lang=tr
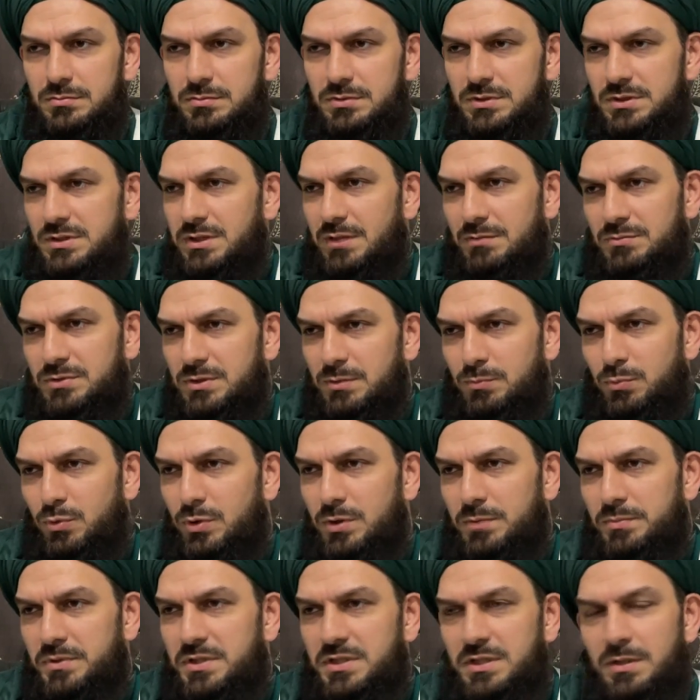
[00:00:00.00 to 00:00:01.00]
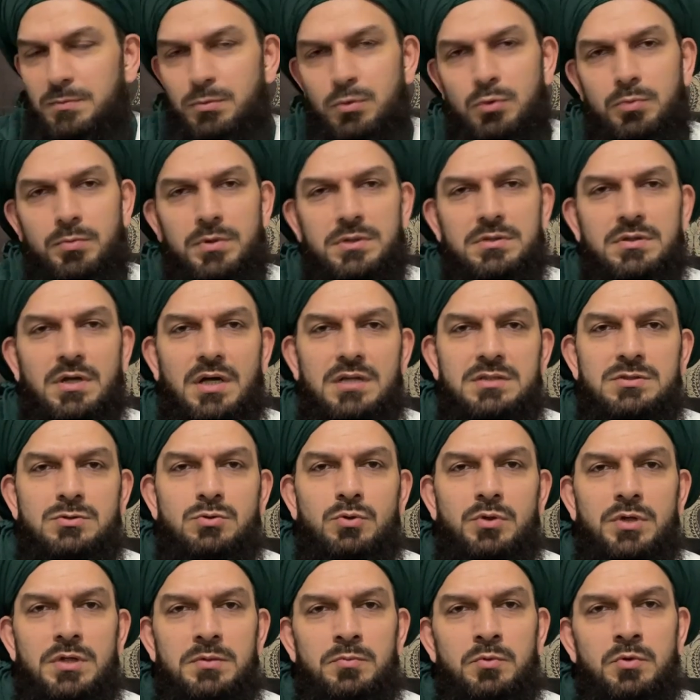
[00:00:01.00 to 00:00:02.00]
İslam bize böyle bir kitap okuma
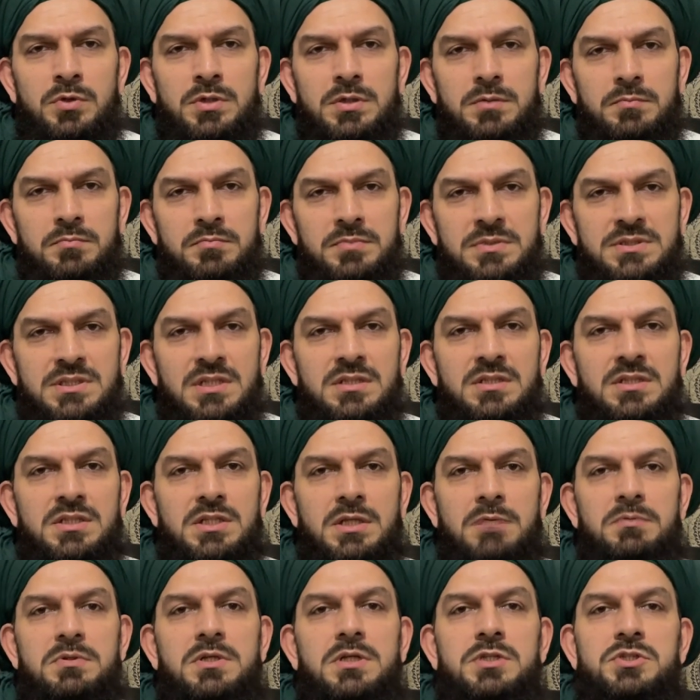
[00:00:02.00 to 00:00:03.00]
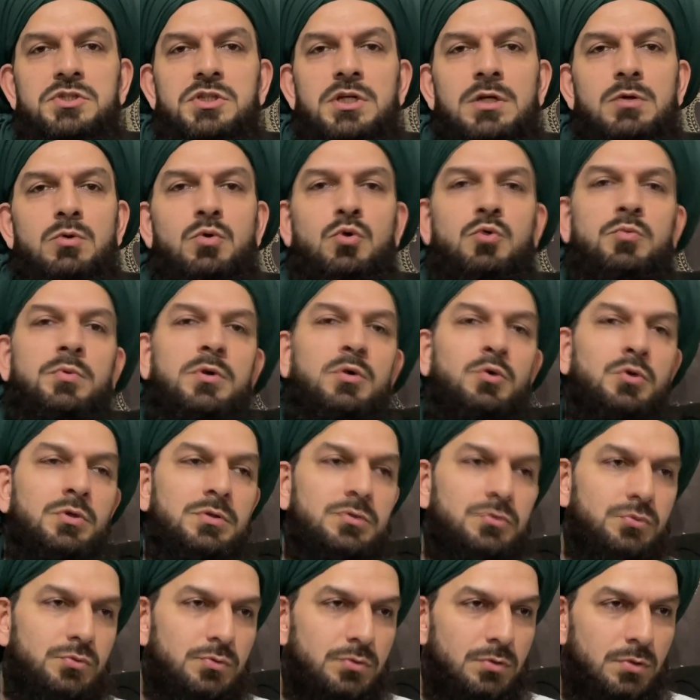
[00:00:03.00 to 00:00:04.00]
tarzını öğretmiyor ki. Bize kitabı yaşayarak okumayı
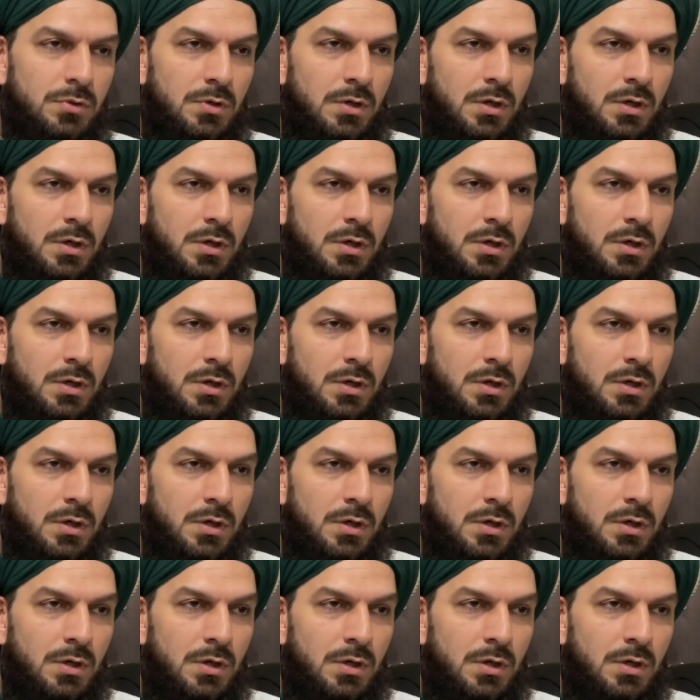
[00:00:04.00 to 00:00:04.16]
öğretiyor.